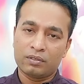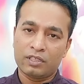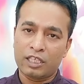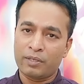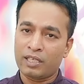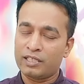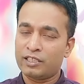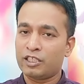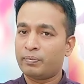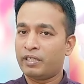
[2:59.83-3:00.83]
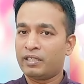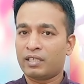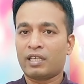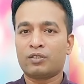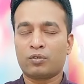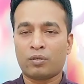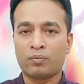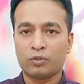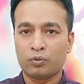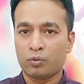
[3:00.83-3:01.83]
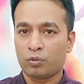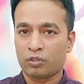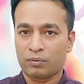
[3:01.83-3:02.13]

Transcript: ড্রাইভিং লাইসেন্স প্রিন্টের কার্যক্রম শুরু করতে